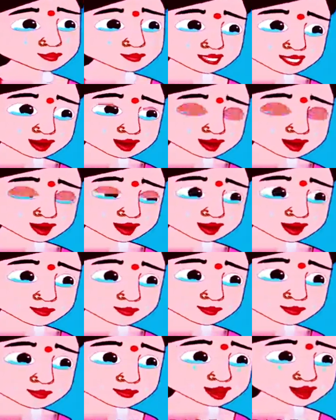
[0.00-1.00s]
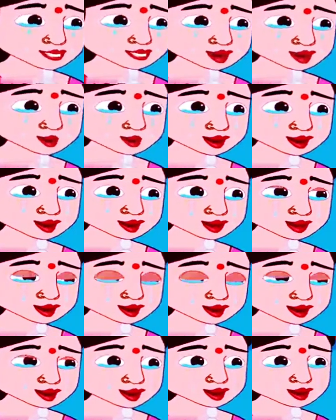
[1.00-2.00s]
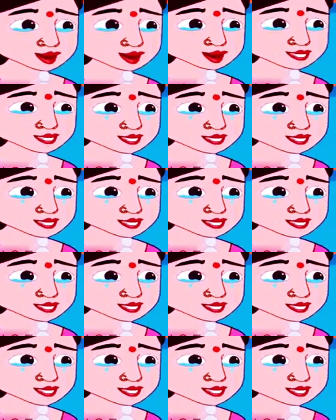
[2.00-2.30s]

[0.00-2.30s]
तुझे तुझे मांगा है